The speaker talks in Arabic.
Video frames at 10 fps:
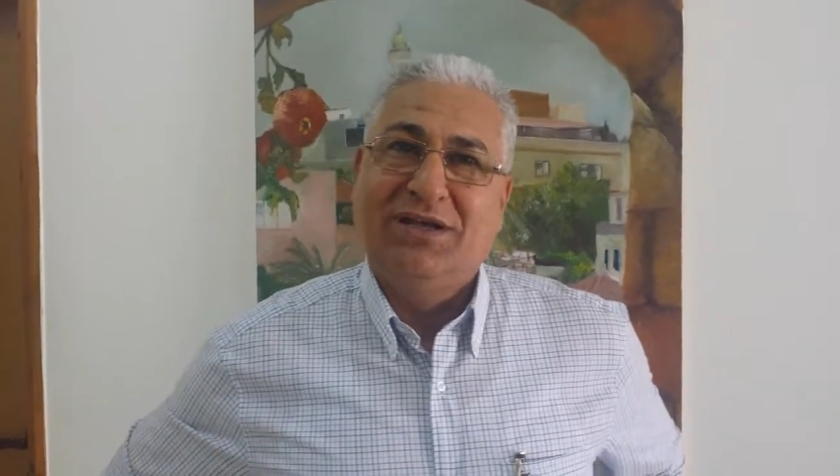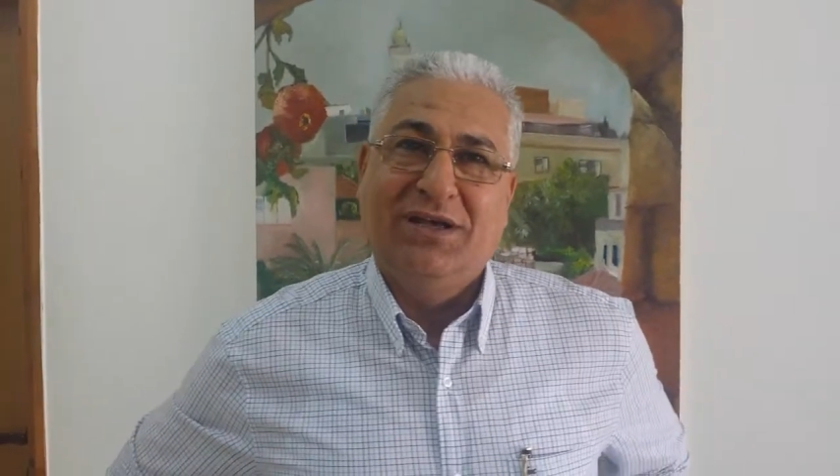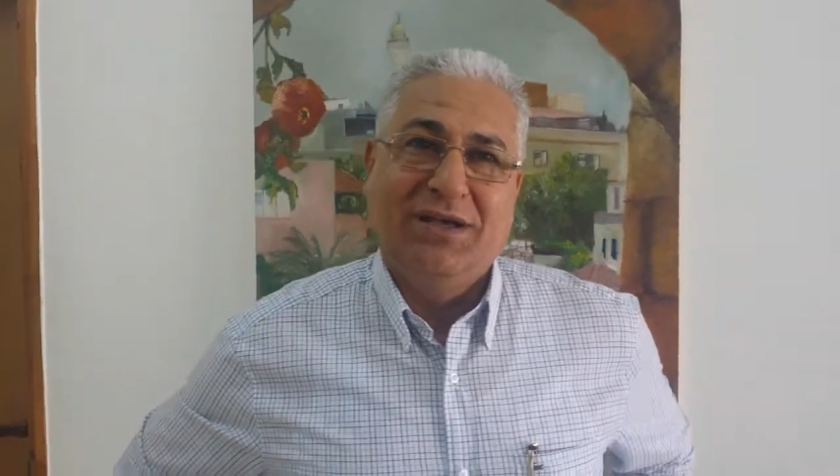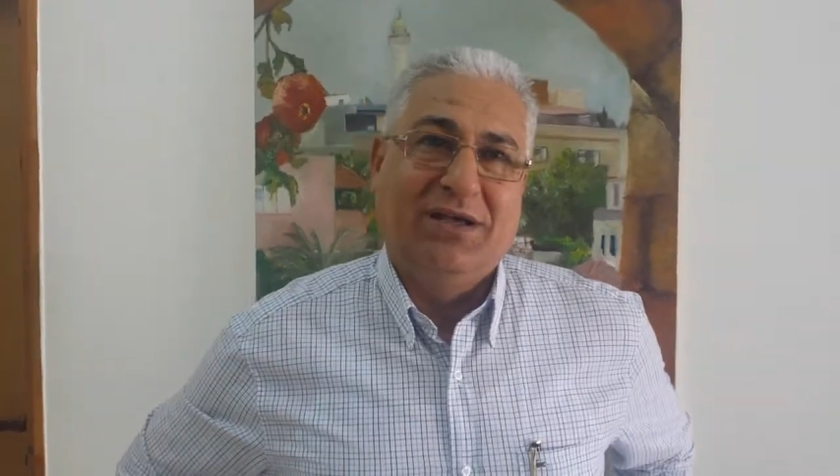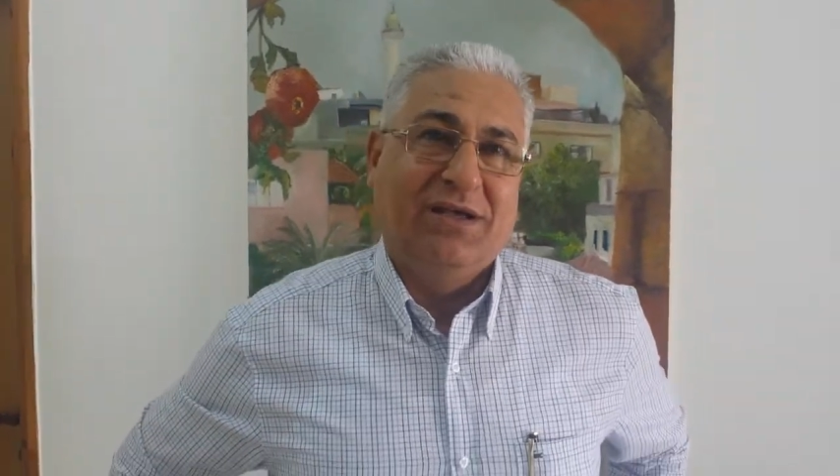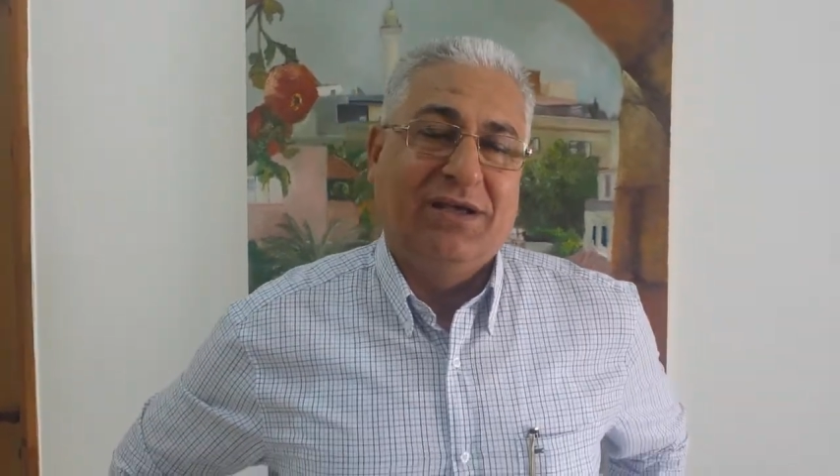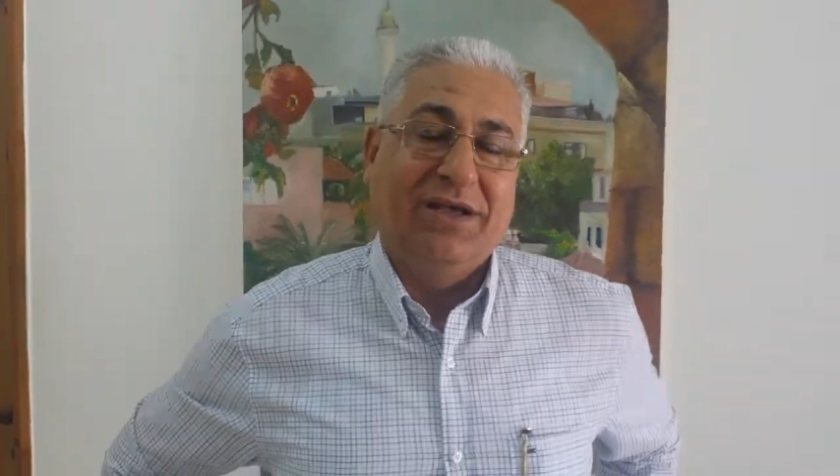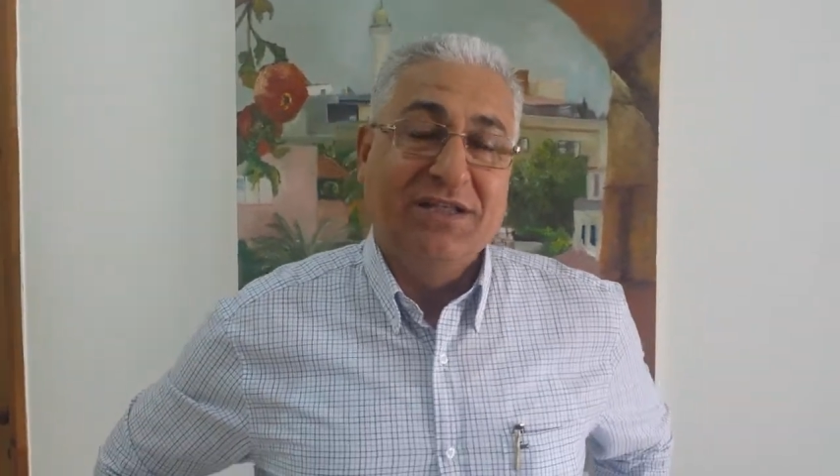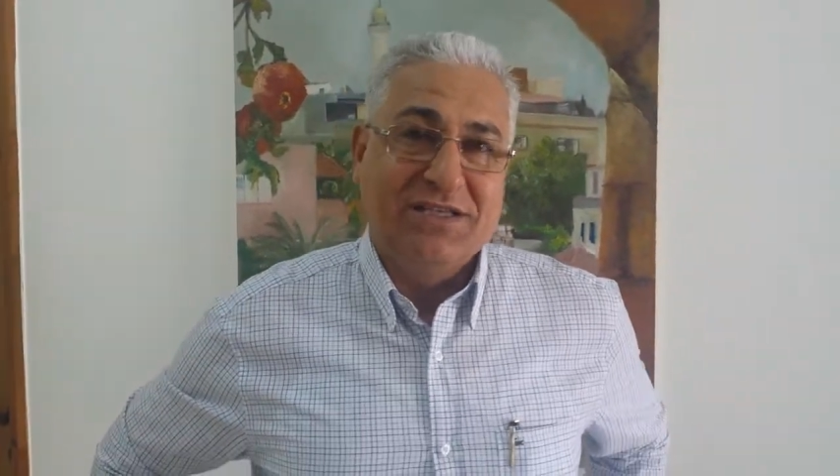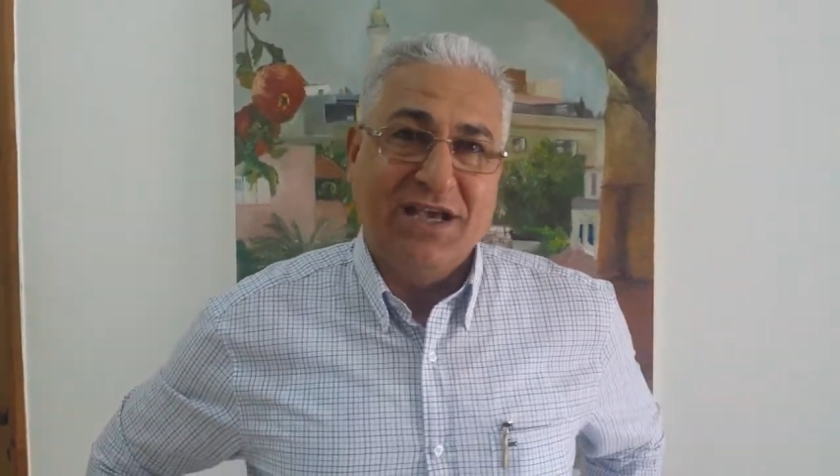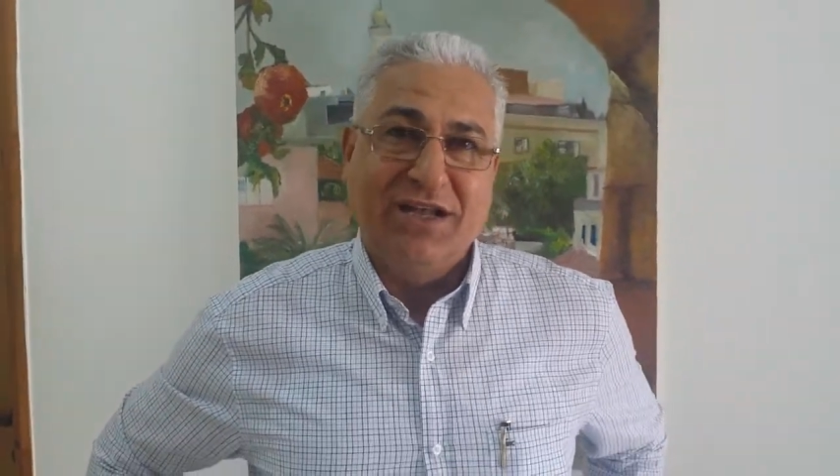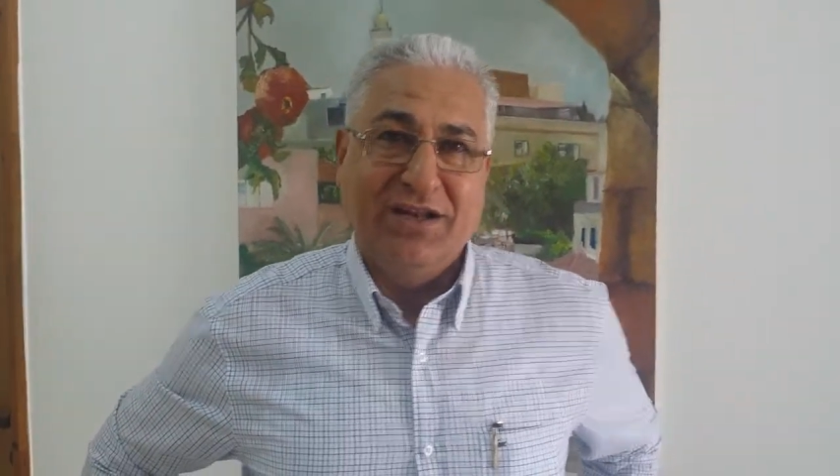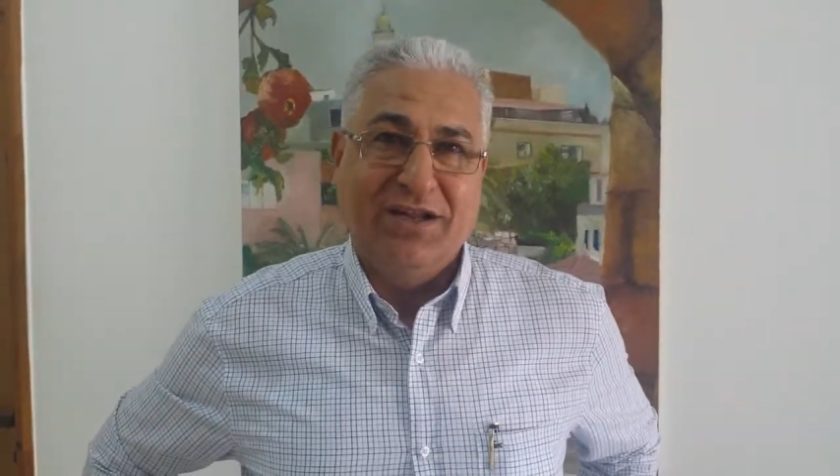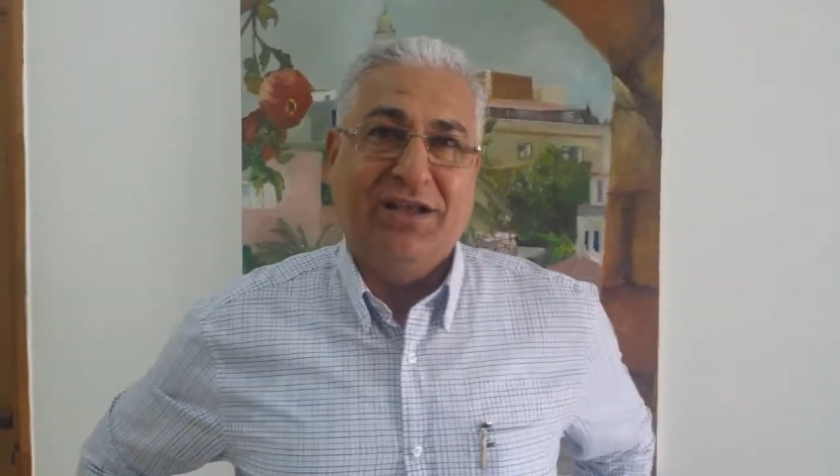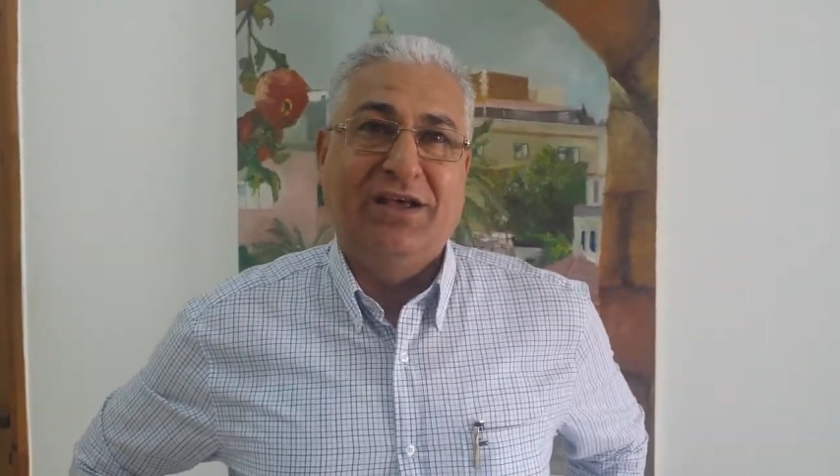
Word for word: آه، انسان